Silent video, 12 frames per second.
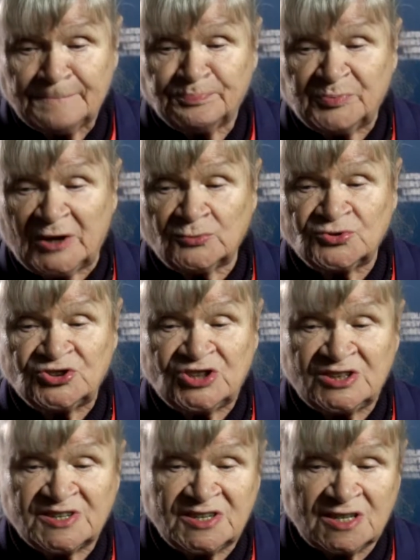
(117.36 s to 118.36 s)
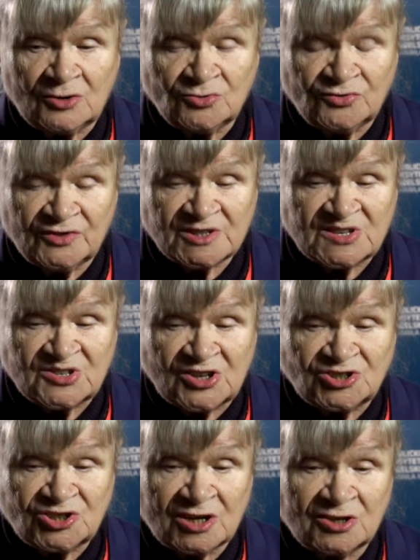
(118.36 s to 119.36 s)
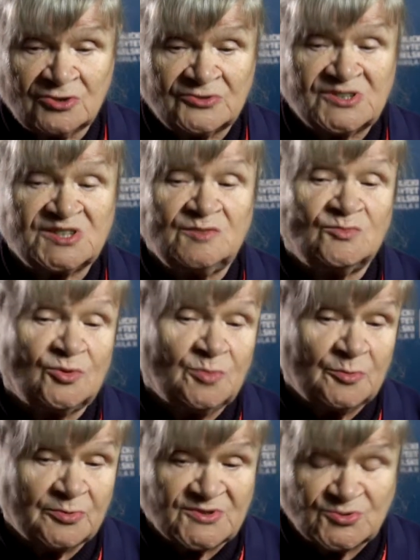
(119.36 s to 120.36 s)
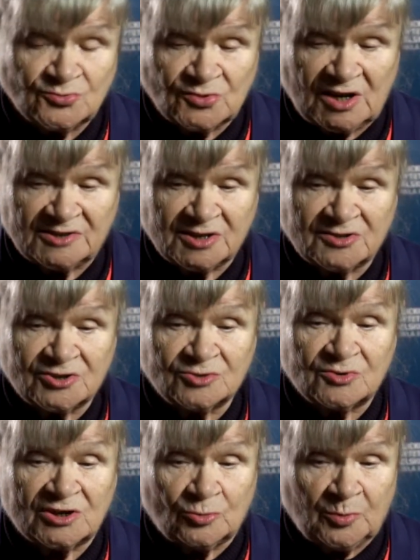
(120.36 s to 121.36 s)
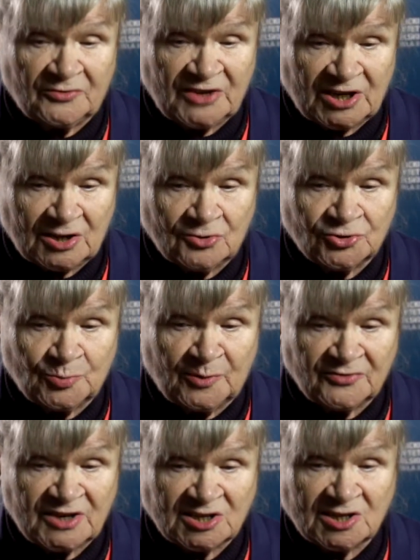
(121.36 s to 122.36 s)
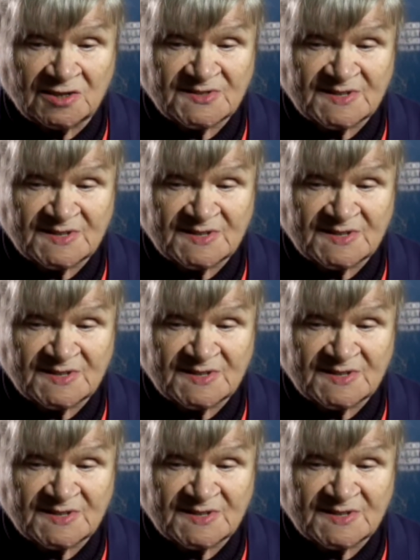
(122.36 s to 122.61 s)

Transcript: Nauczycielskiej na Uniwersytecie Jagiellońskim, no po prostu katedry, która odpowiada